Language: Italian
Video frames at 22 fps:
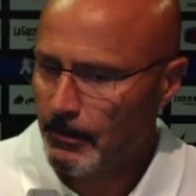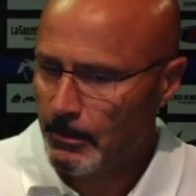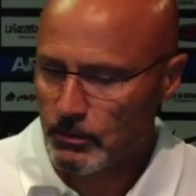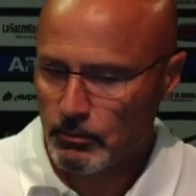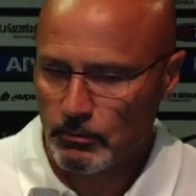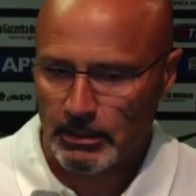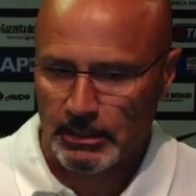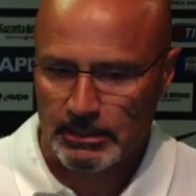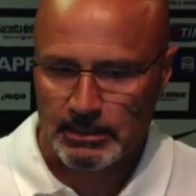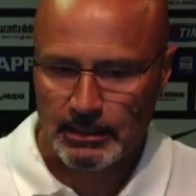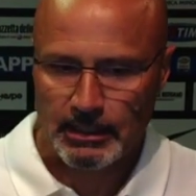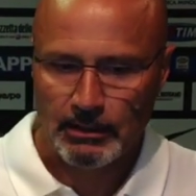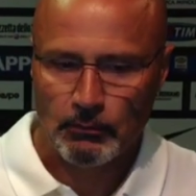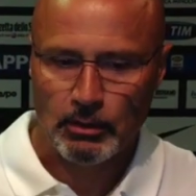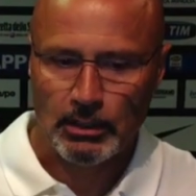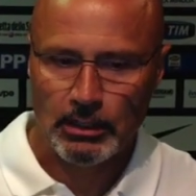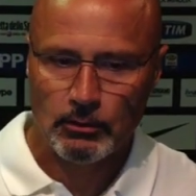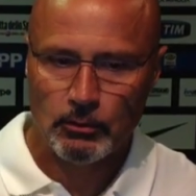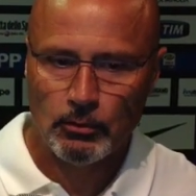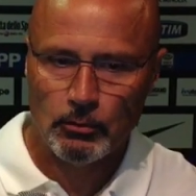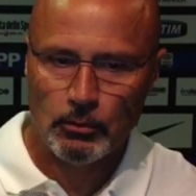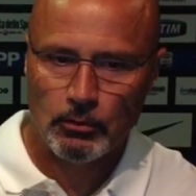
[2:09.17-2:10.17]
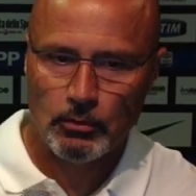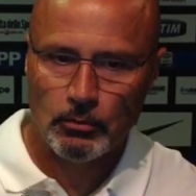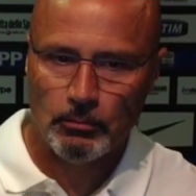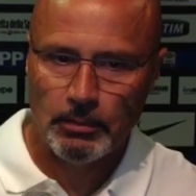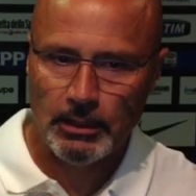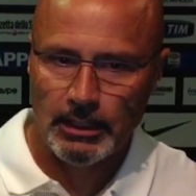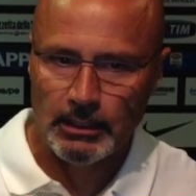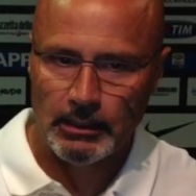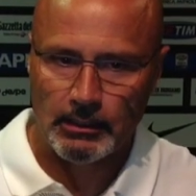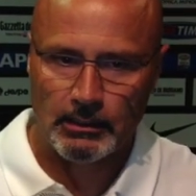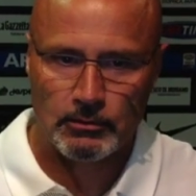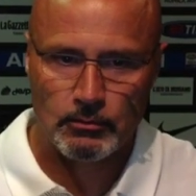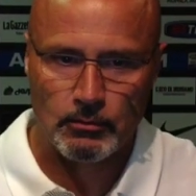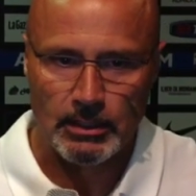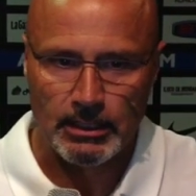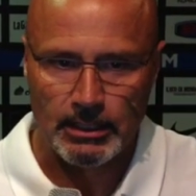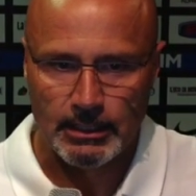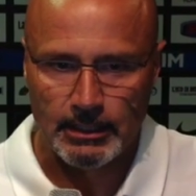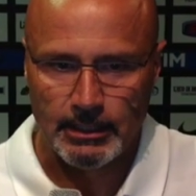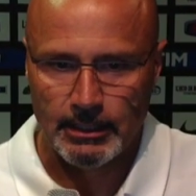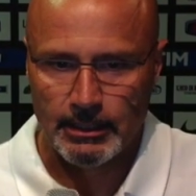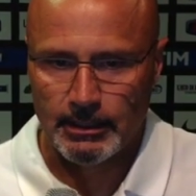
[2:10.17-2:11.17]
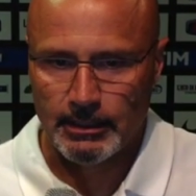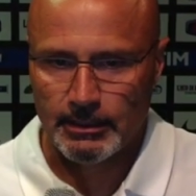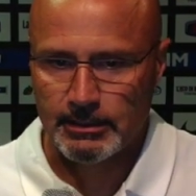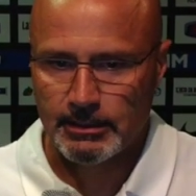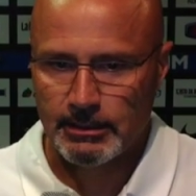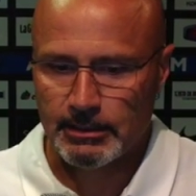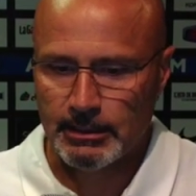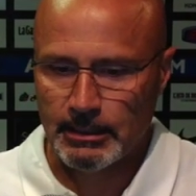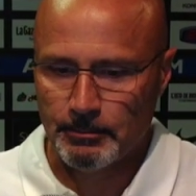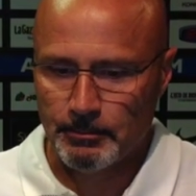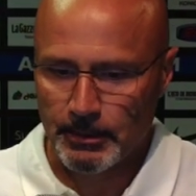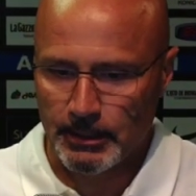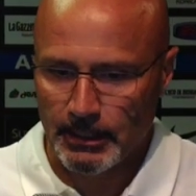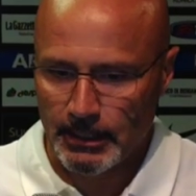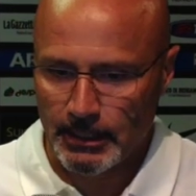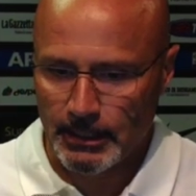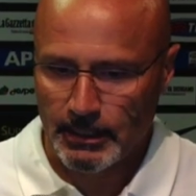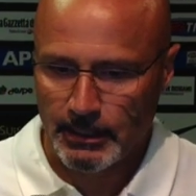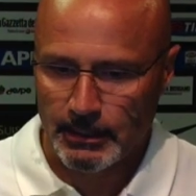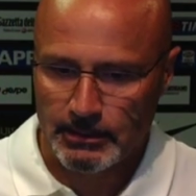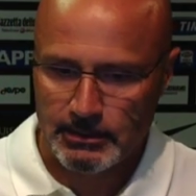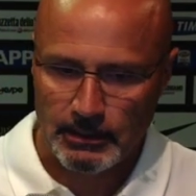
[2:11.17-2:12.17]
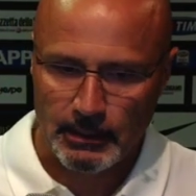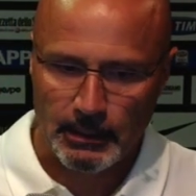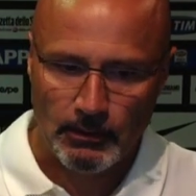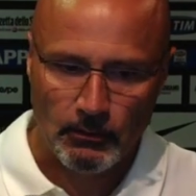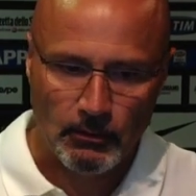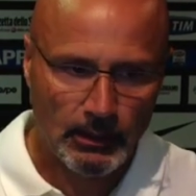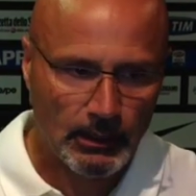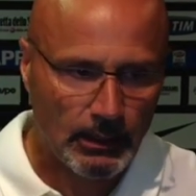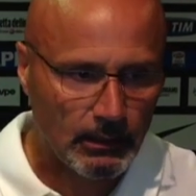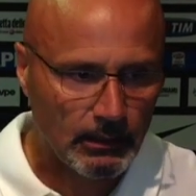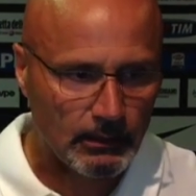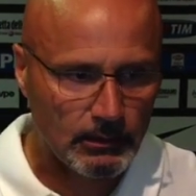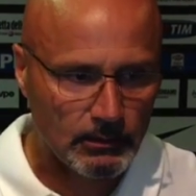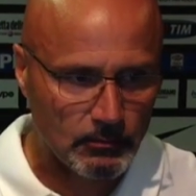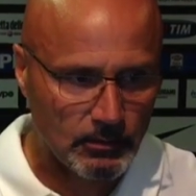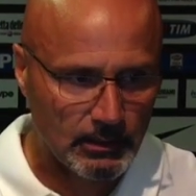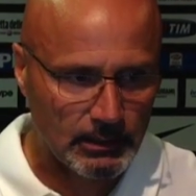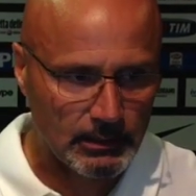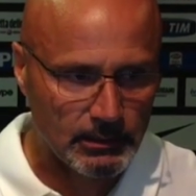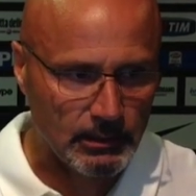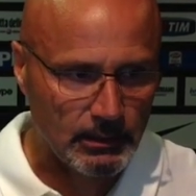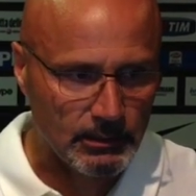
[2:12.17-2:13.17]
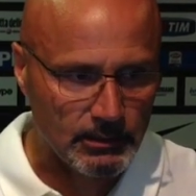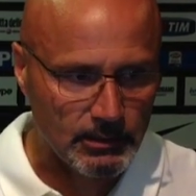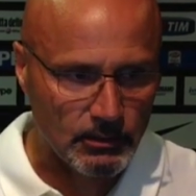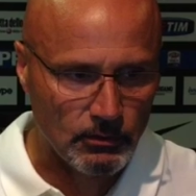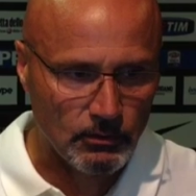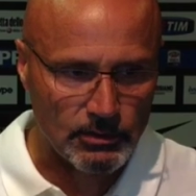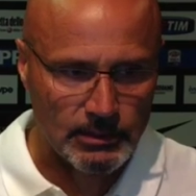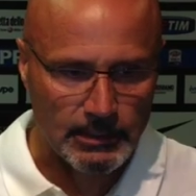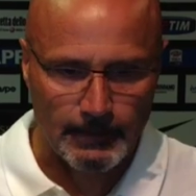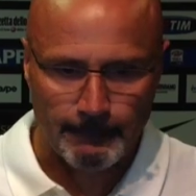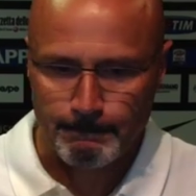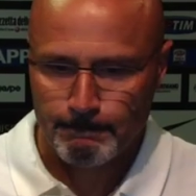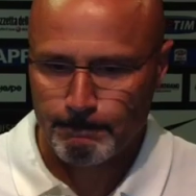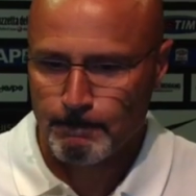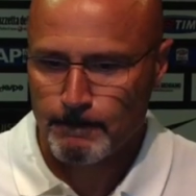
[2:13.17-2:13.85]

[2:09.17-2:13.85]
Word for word: La squadra sta lavorando molto bene, è una squadra che si sa impegnare, che sa lavorare, è una squadra silenziosa,